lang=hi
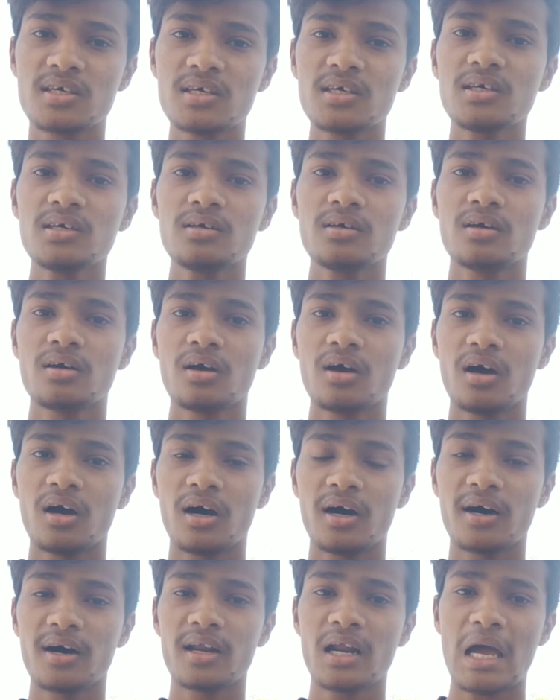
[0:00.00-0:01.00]
कि
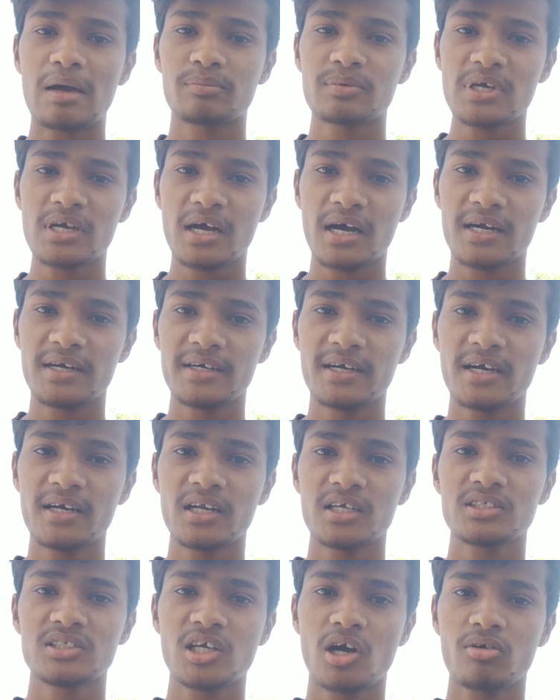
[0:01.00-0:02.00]
अगर आपकी
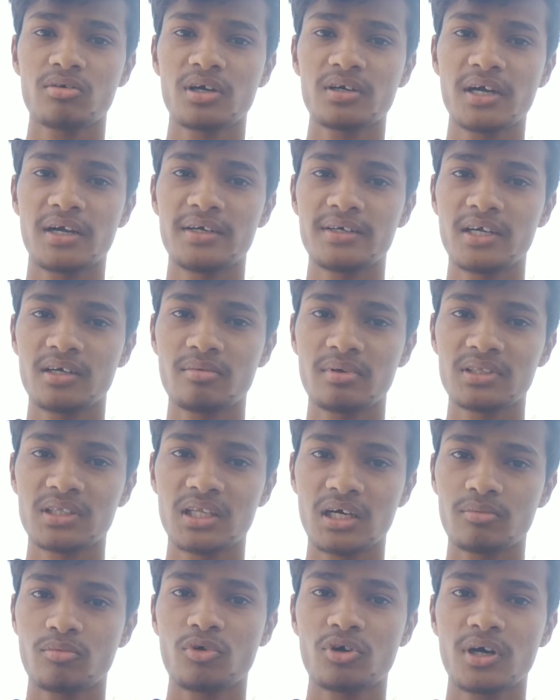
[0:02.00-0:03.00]
कंटेंट अच्छा होगा कंटेंट
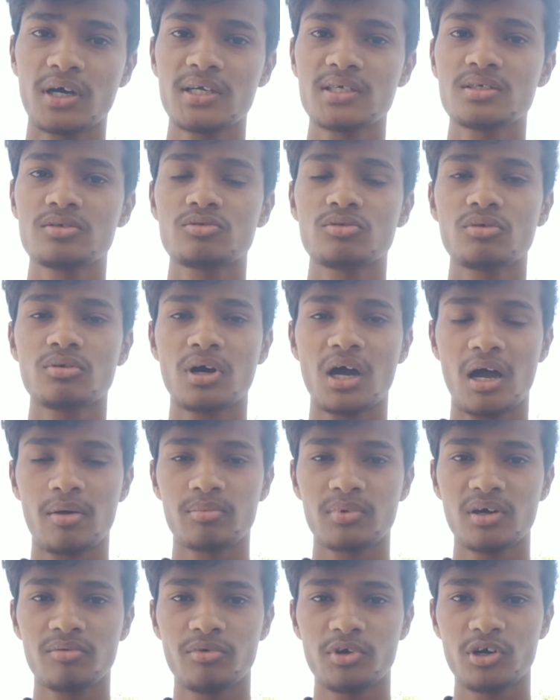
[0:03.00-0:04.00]
में दम होगा इस तो
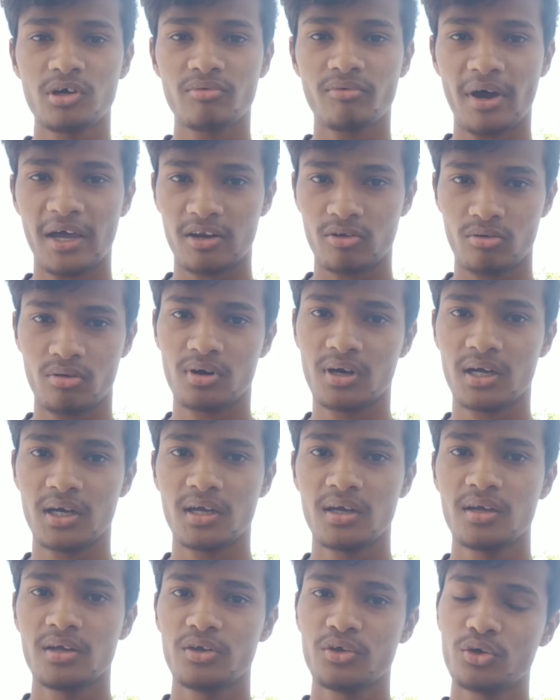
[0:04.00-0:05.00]
आपका वीडियो वायरल
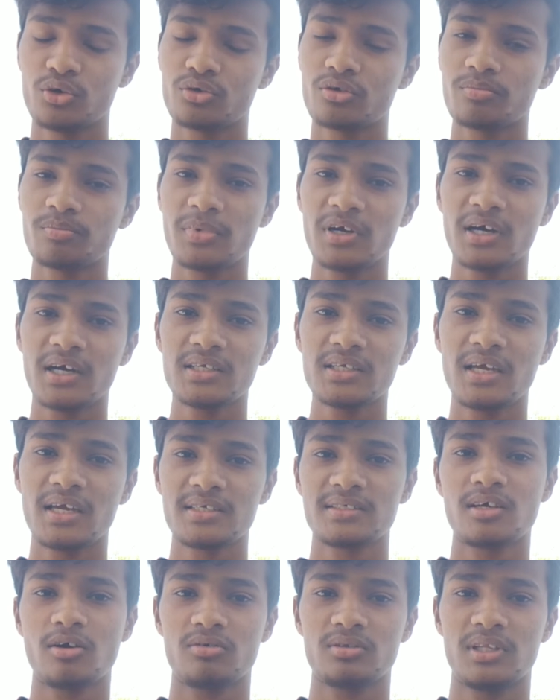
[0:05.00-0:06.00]
होगा यूट्यूब पर
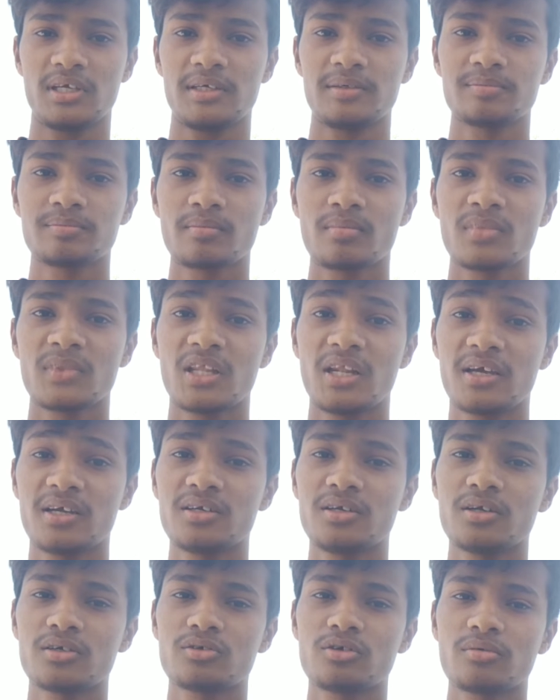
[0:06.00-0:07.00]
गाइज ऐसा होता है
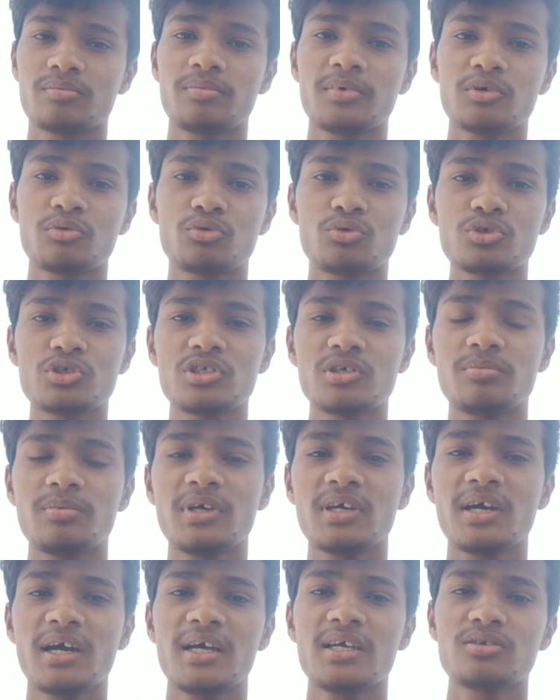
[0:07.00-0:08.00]
लेकिन टिकटॉक पे कुछ
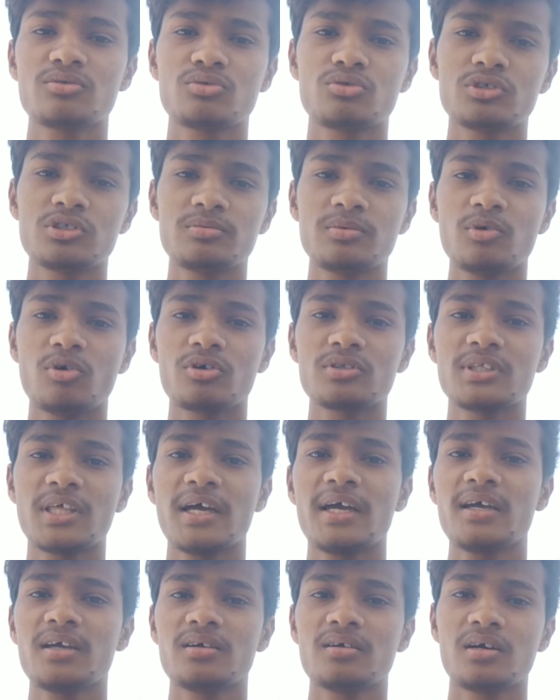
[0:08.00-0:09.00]
भी गाइस कुछ भी
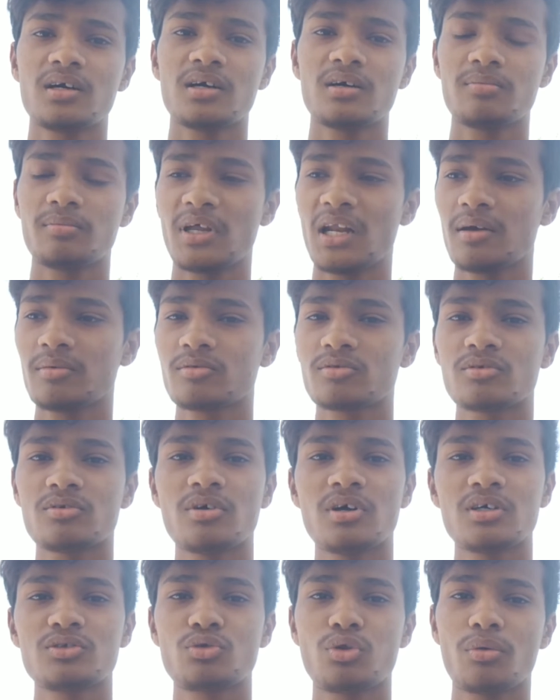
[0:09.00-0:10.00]
होता है
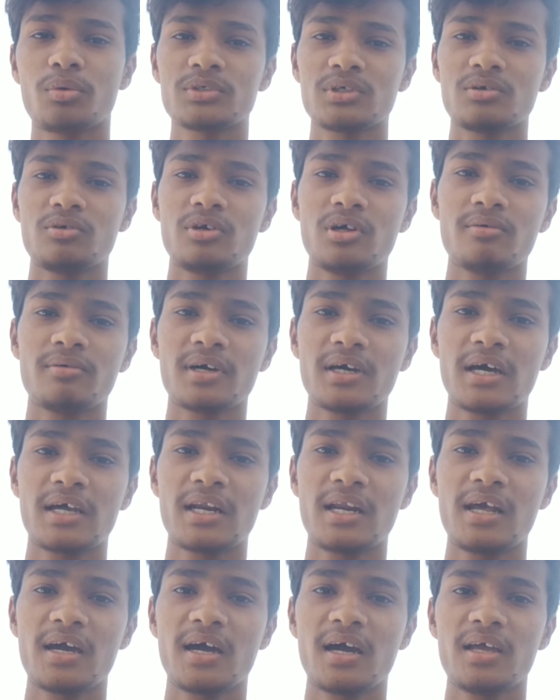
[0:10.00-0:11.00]
मतलब स्लो मोशन वीडियो
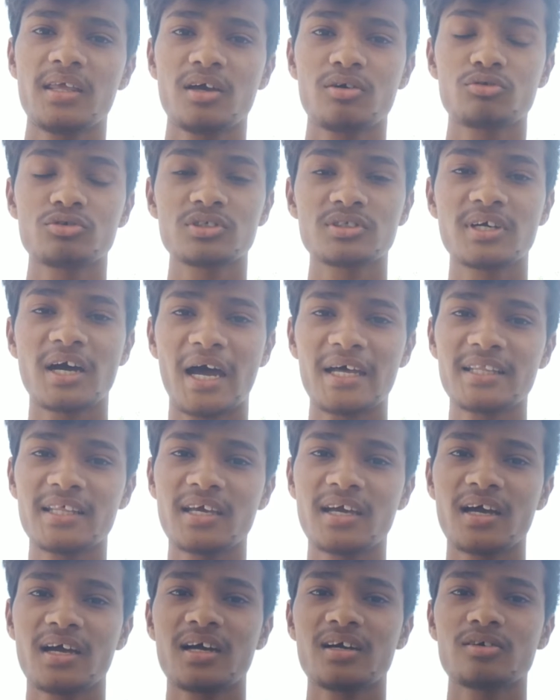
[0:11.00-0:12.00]
कर लेगा या कुछ गा
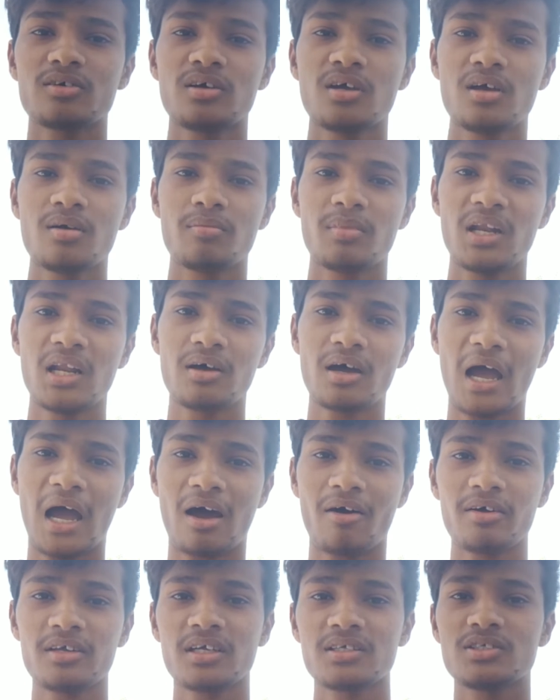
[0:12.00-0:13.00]
देगा मतलब
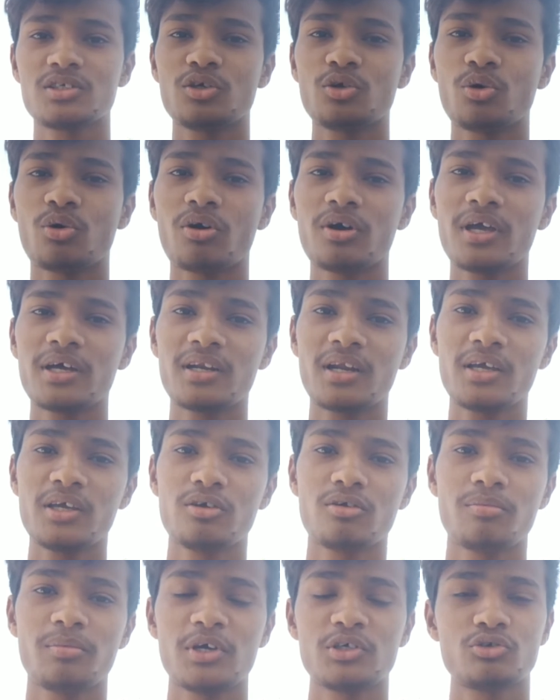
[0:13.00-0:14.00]
आवाज़ अच्छी हो या
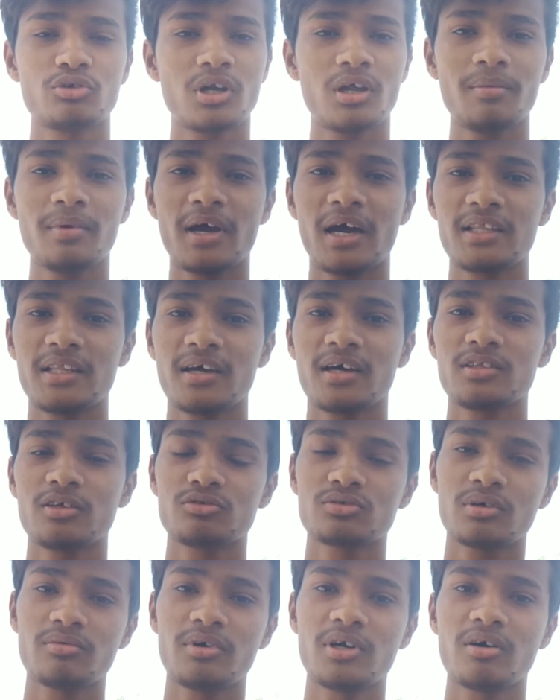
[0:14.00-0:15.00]
नहीं हो बेसुरा भी गा देगा
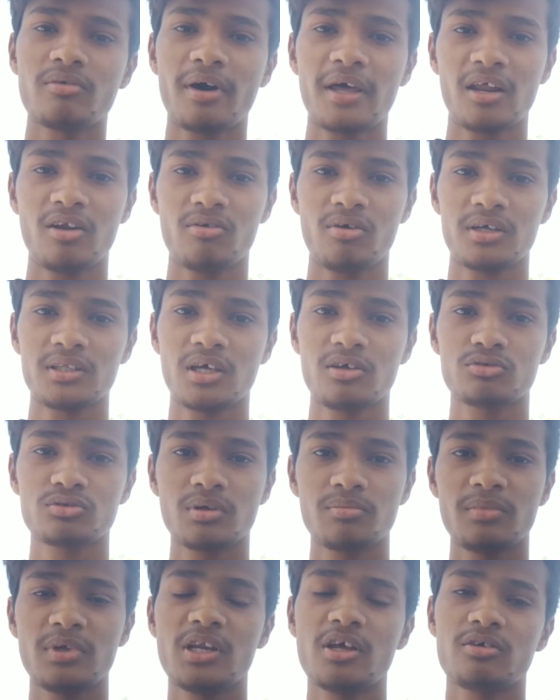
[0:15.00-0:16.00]
तो उसका वीडियो वायरल हो जाता है
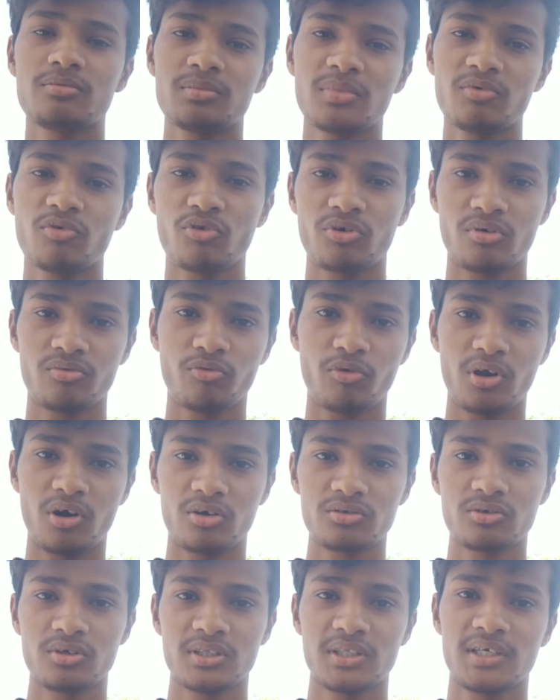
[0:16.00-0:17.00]
उसके मिलियन में
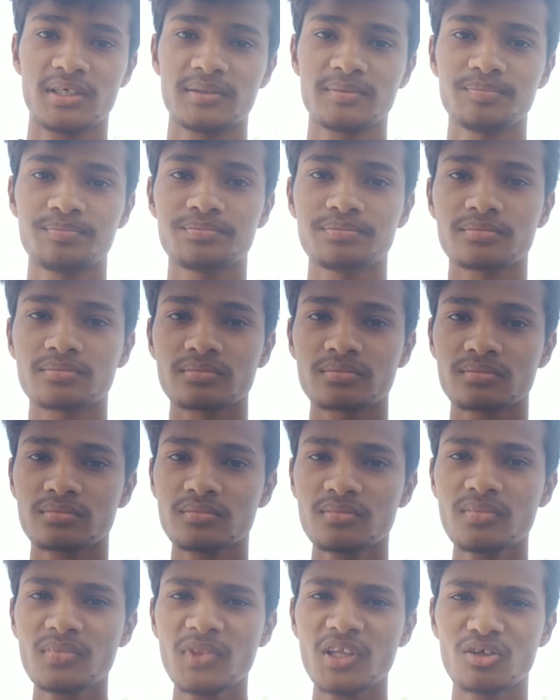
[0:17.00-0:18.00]
फॉलोअर्स होते
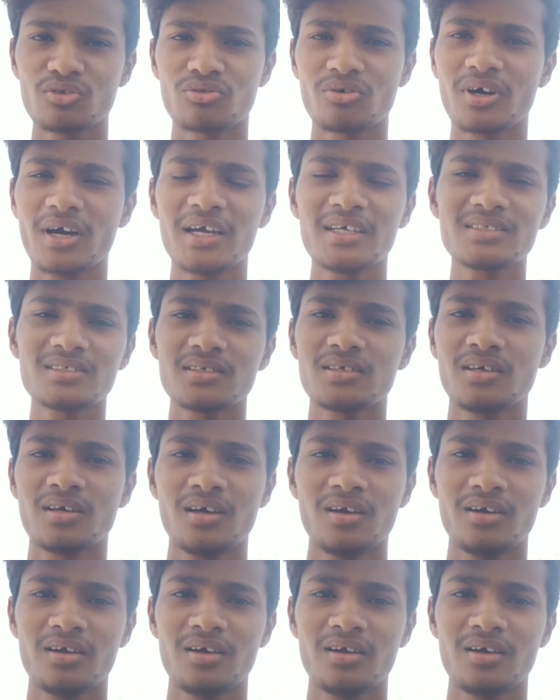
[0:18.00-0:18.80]
हैं तो गाइस